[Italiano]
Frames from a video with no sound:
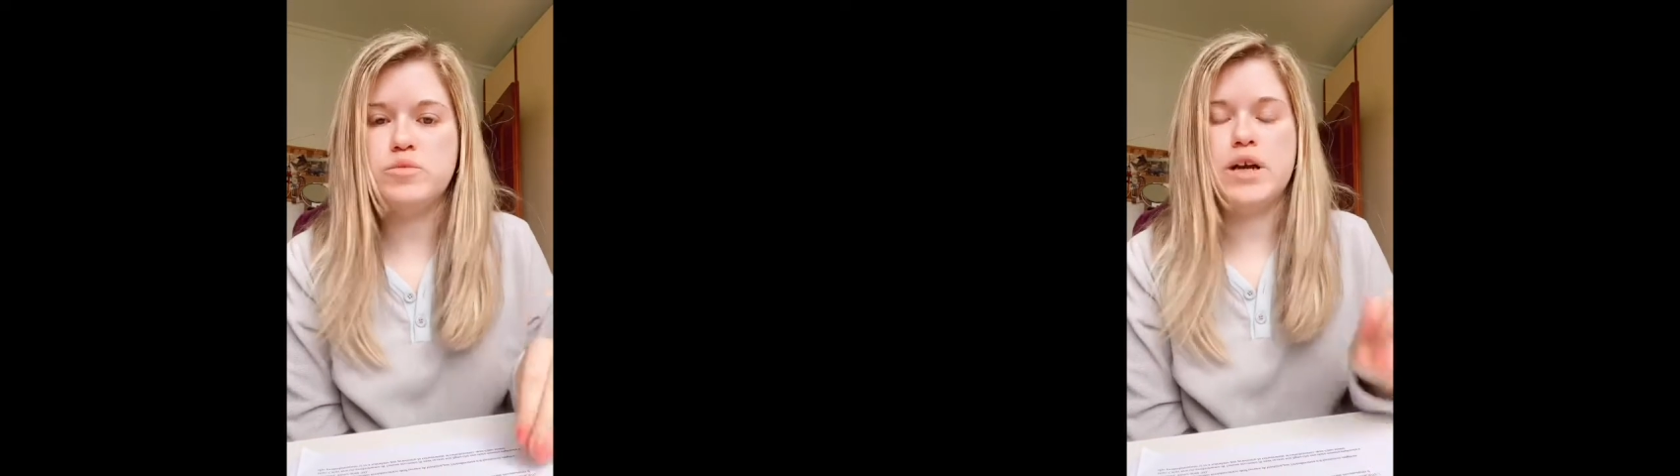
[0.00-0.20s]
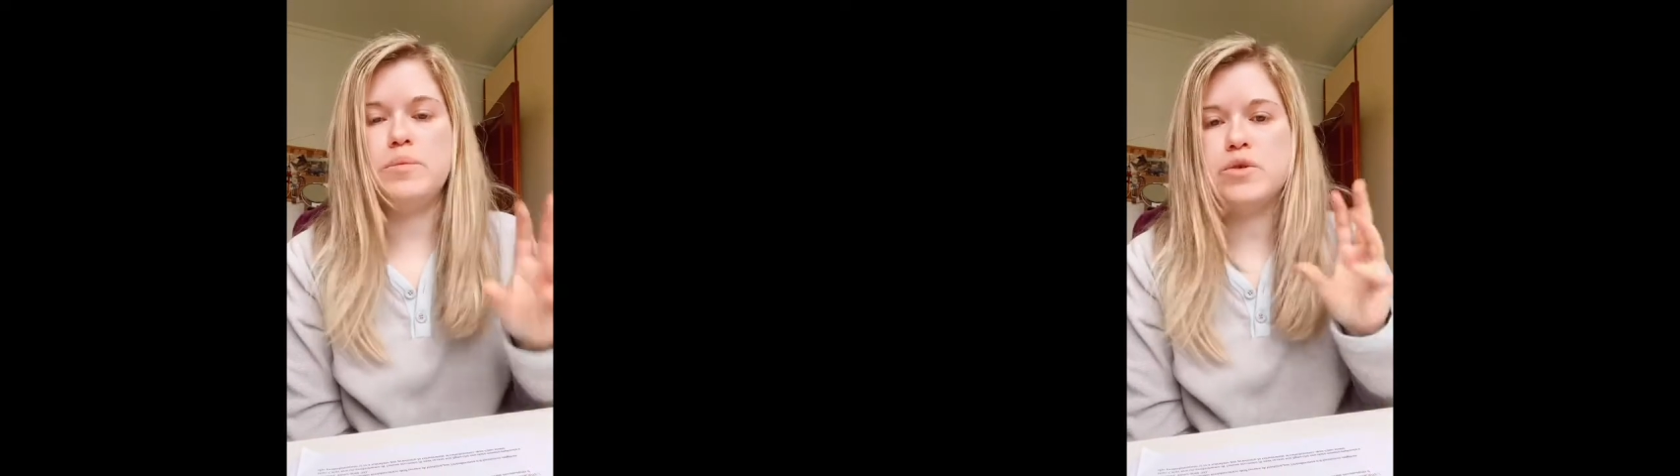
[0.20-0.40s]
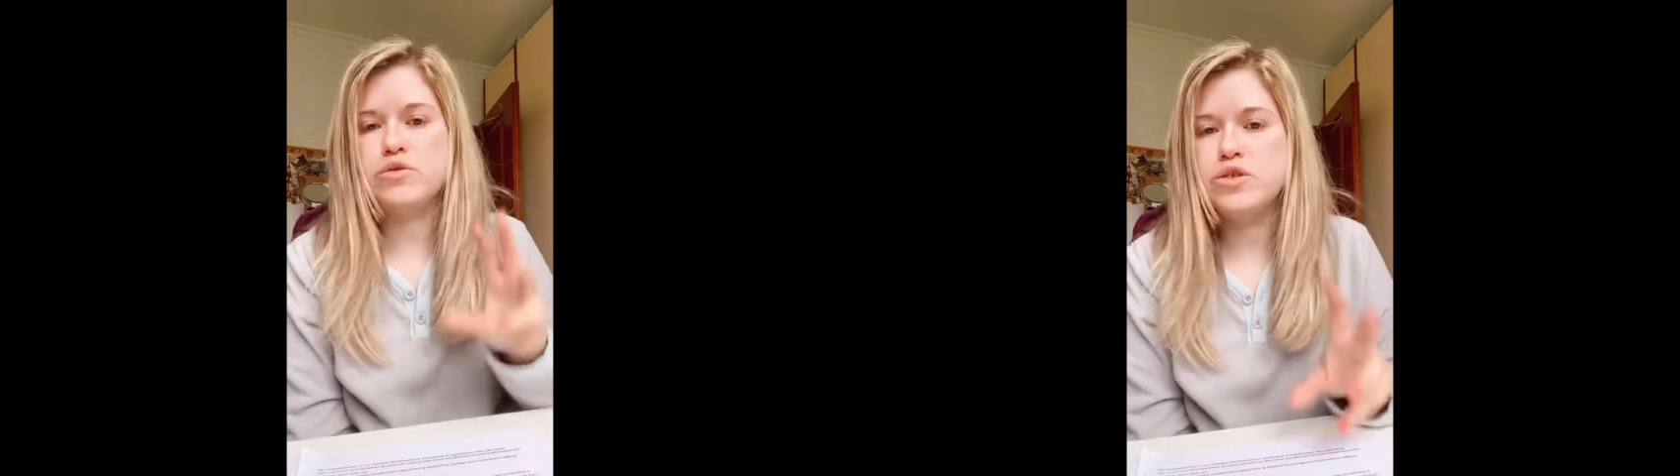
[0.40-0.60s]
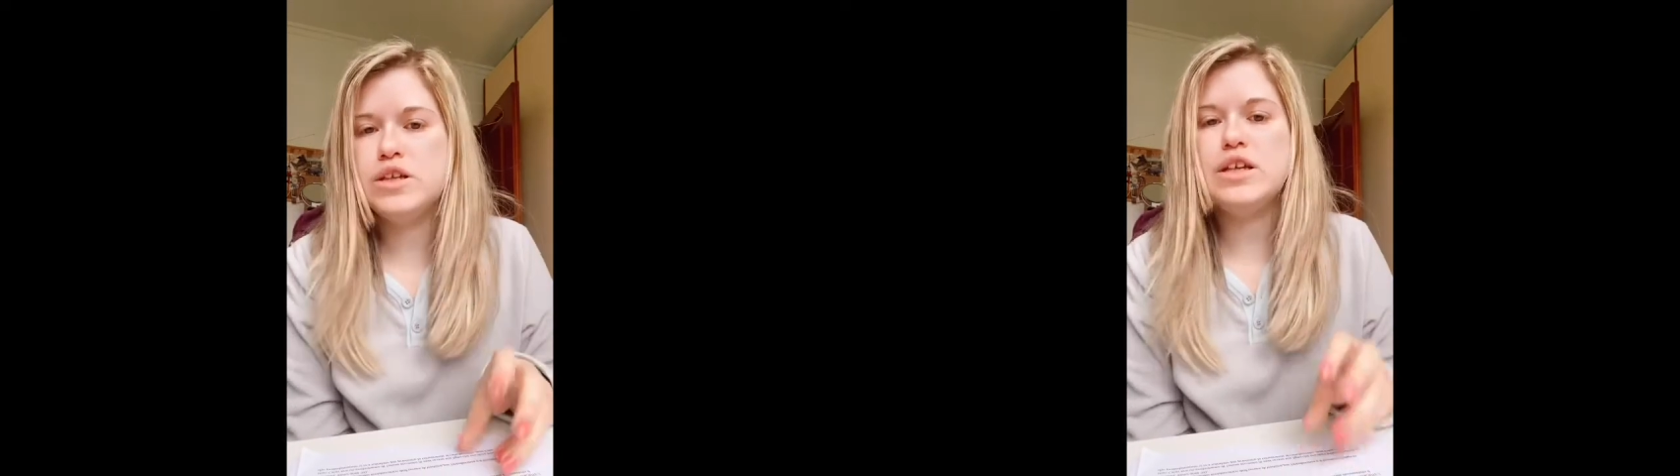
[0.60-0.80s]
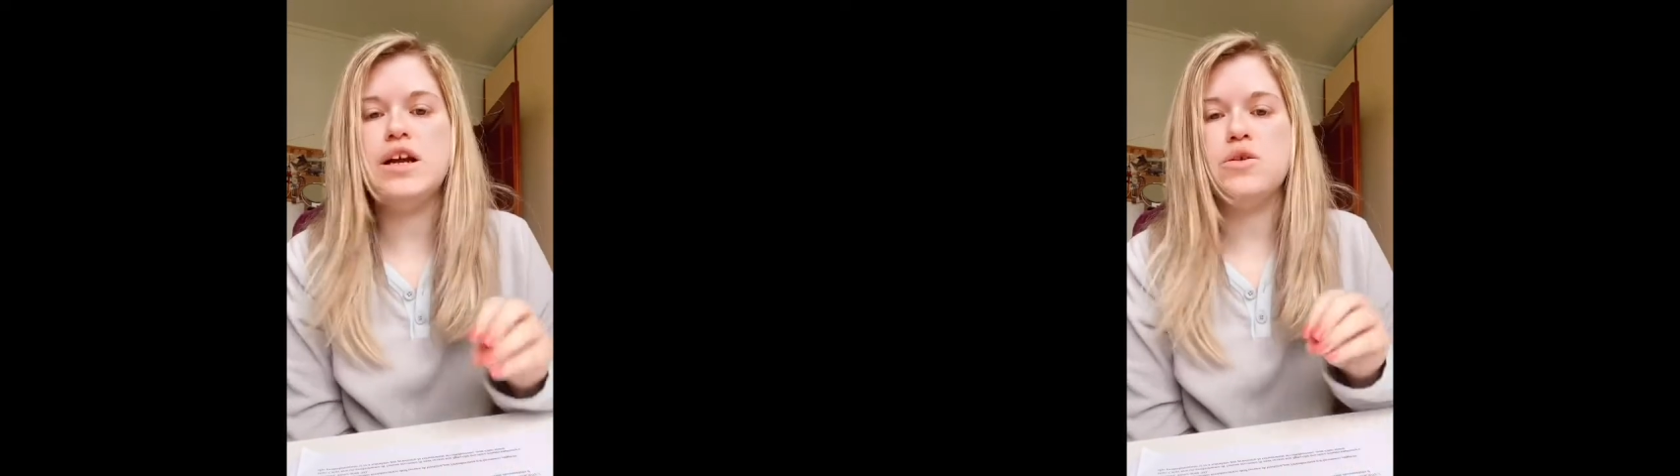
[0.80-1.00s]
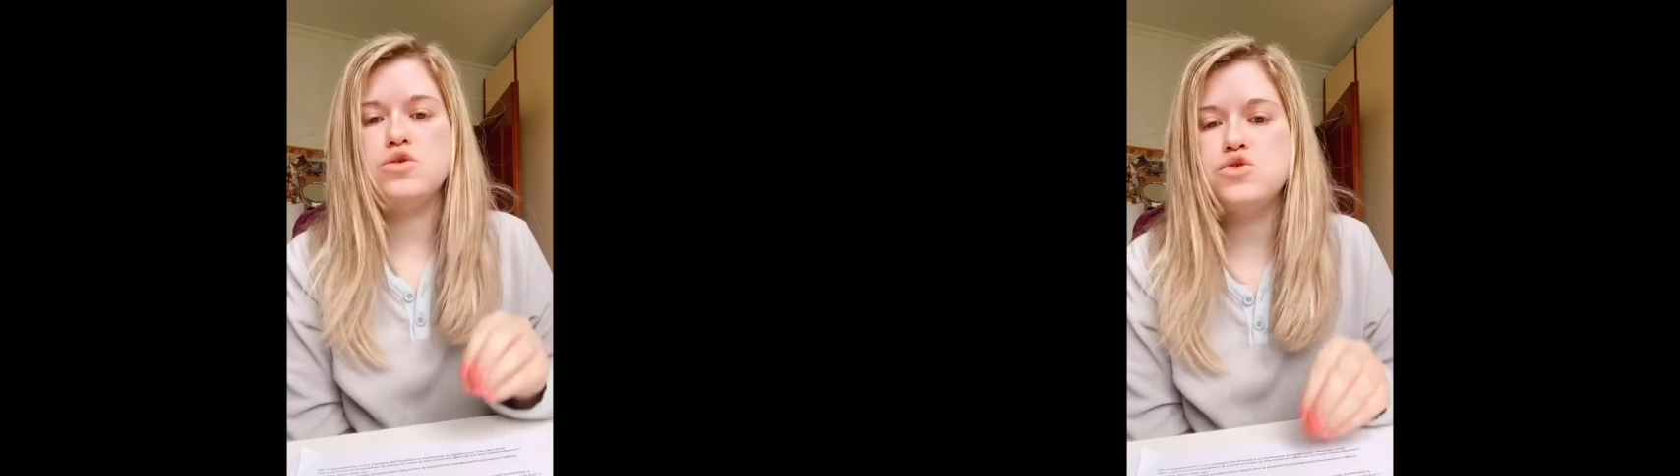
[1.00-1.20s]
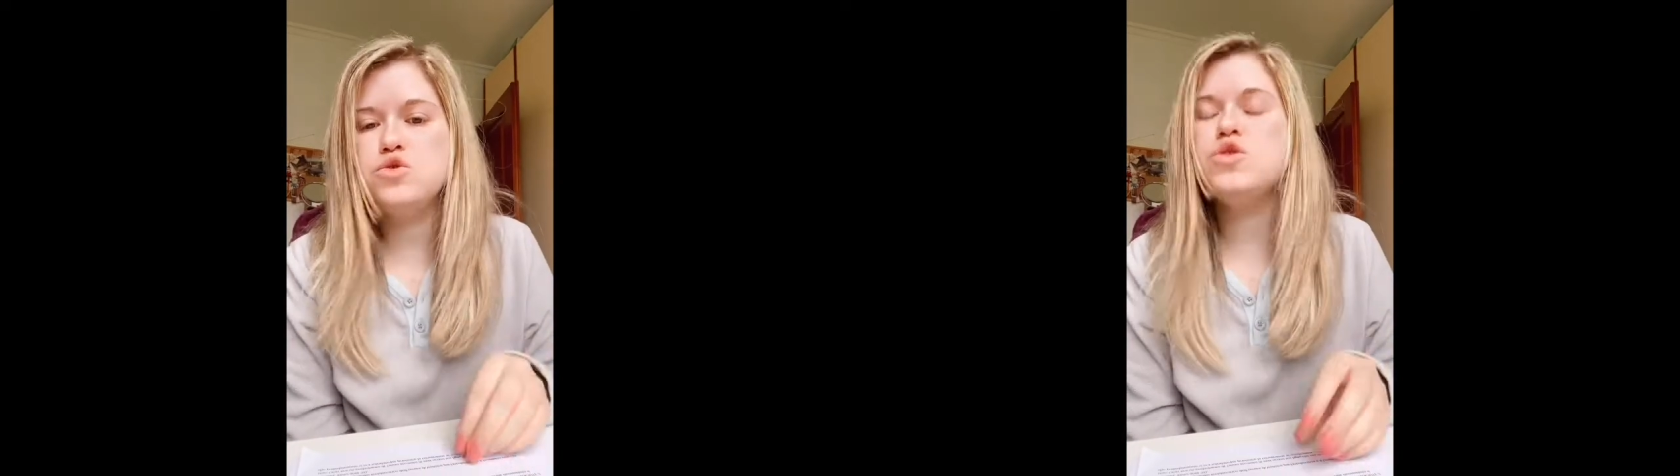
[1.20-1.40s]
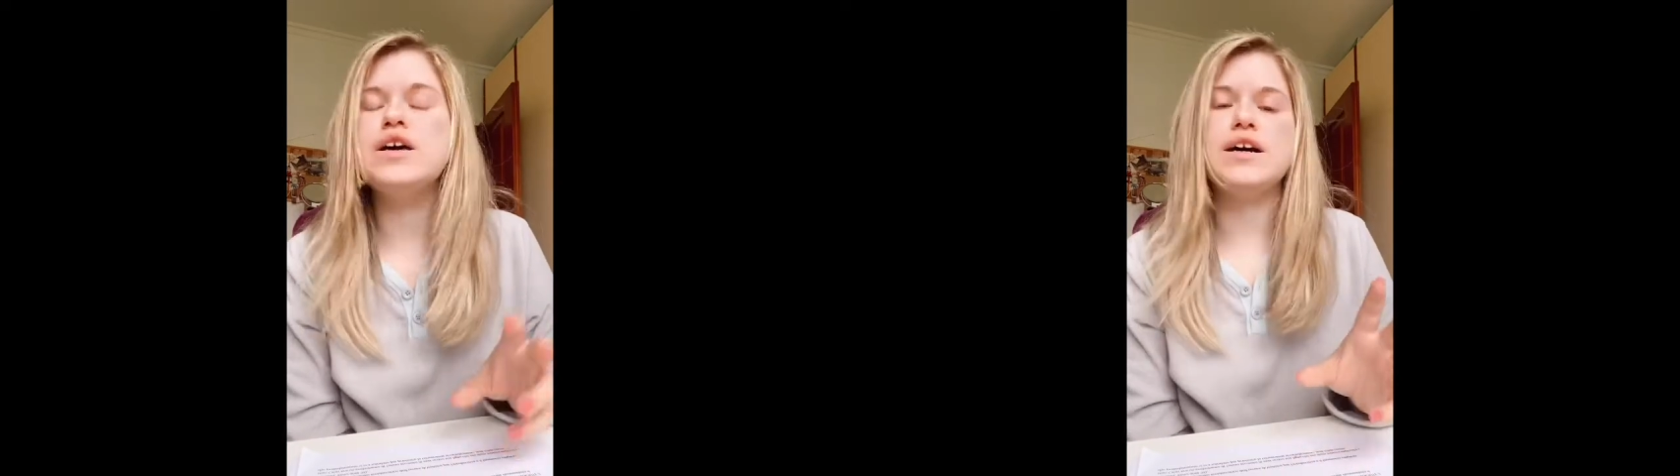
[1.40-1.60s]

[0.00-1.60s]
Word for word: per approfondire la questione,